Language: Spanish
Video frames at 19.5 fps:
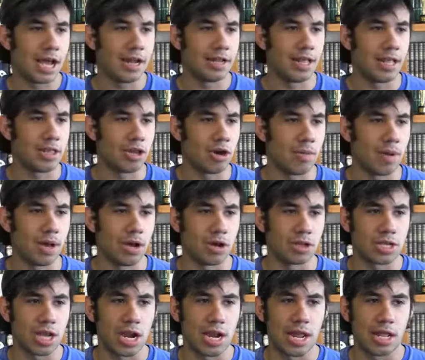tardes. Yo
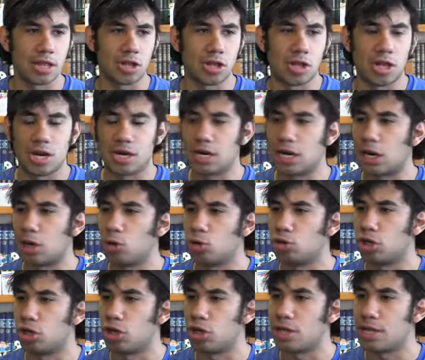vengo saliendo del
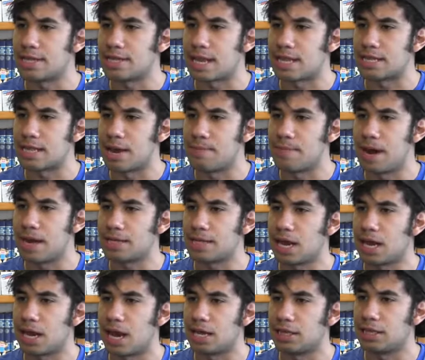reclusorio de Santa
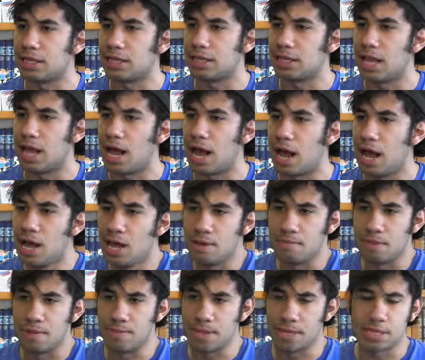Marta, Catitla.
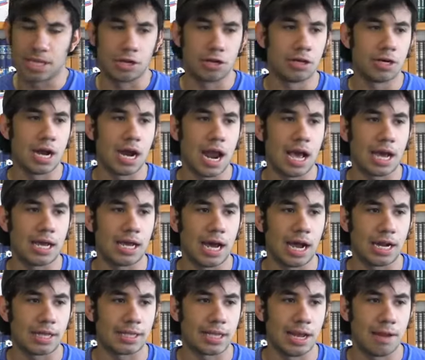Me metieron a la
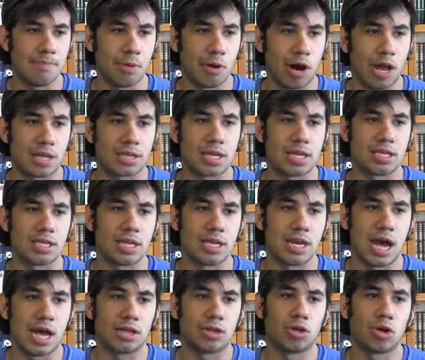cárcel por
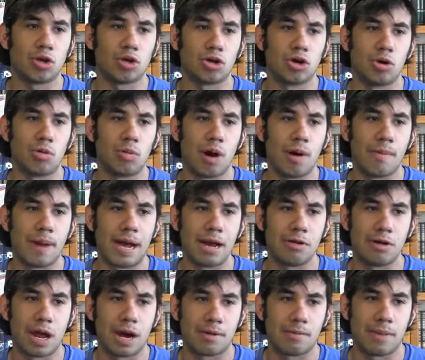asesinato, robo a
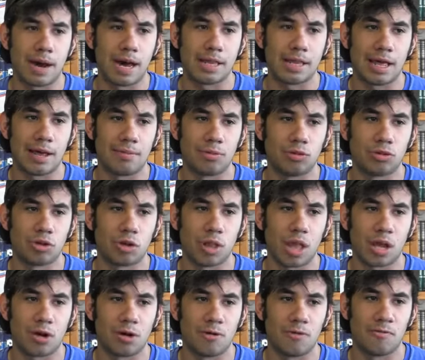mano armada, abuso
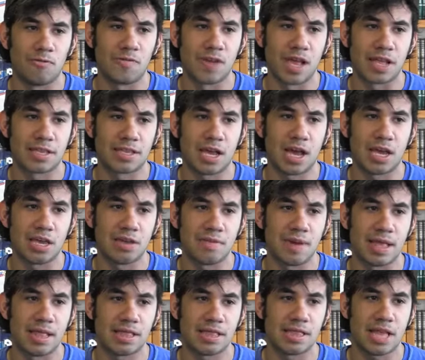de confianza y
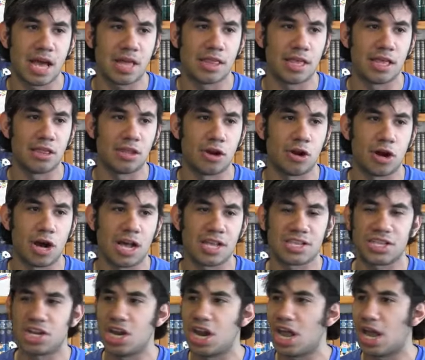venta de
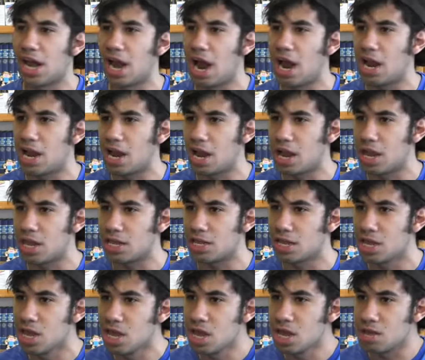drogas
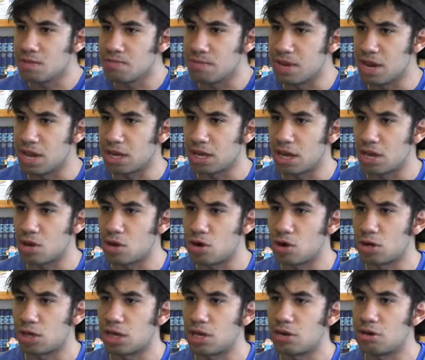ilegales. Mire que yo
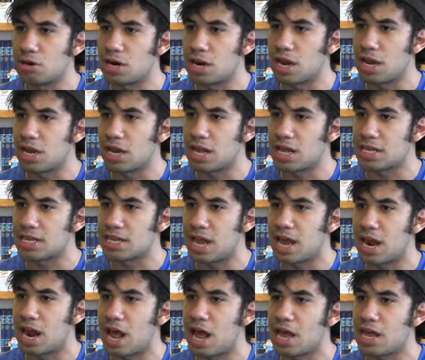no quiero
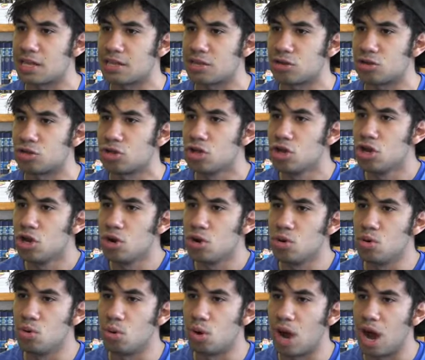regresar a esos
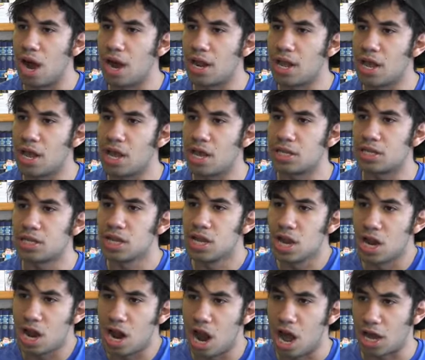lugares.
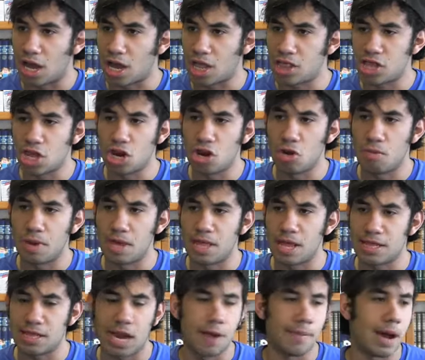La gente no me
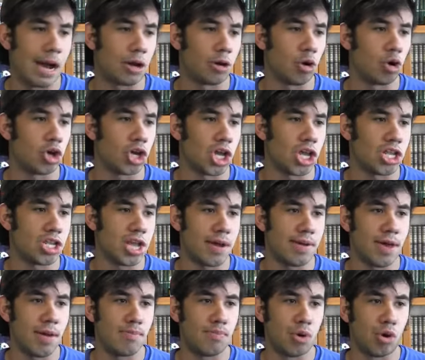da trabajo, quién
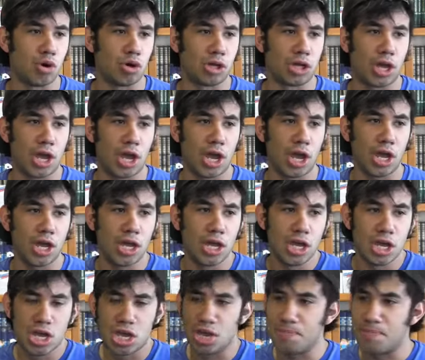sabe por qué.
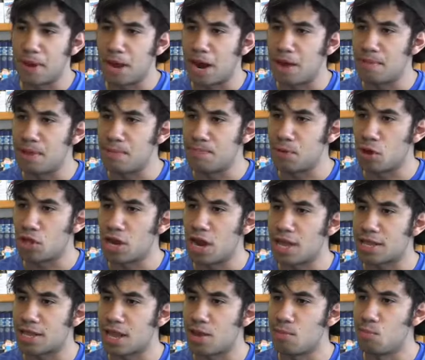Y para mí
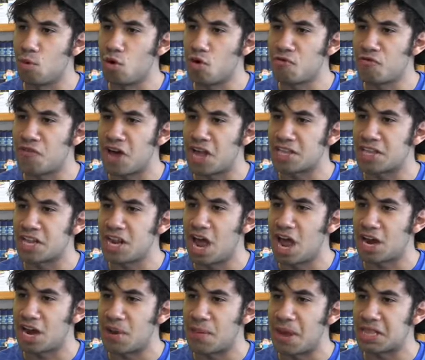podrá ser muy fácil
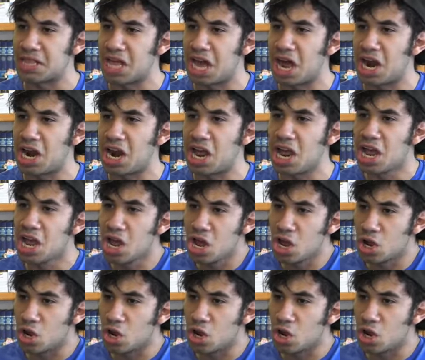arrebatarle